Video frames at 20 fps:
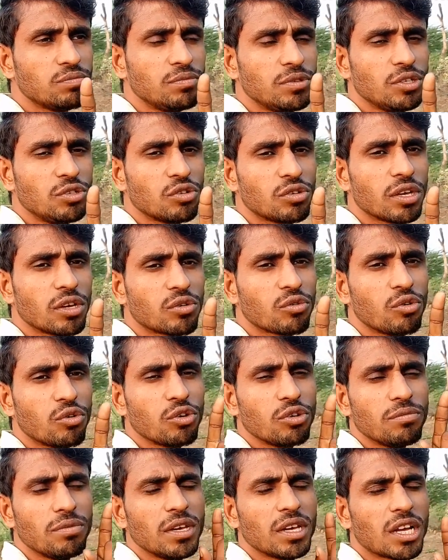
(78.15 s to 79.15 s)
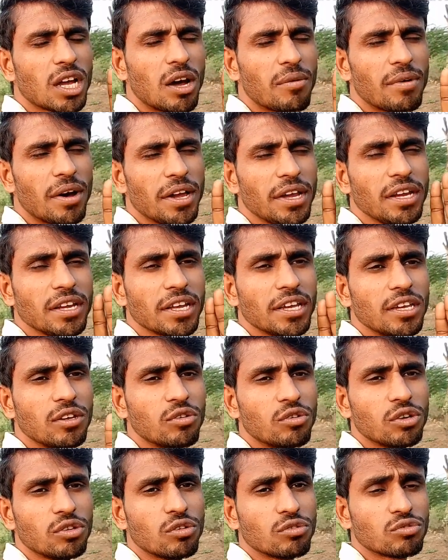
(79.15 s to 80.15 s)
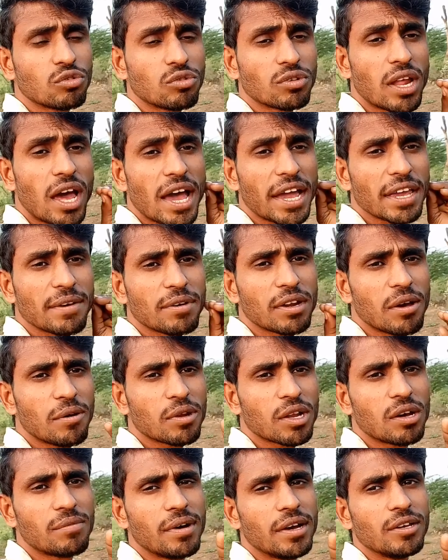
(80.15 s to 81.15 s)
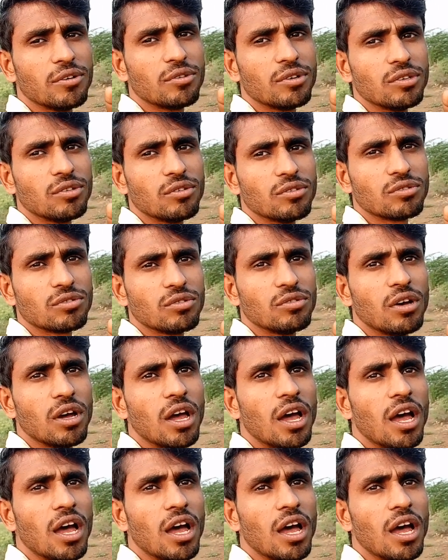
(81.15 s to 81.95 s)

वीडियो की कोई भी कमाई नहीं होगी दोस्तों ना के बराबर कमाई होगी दोस्तों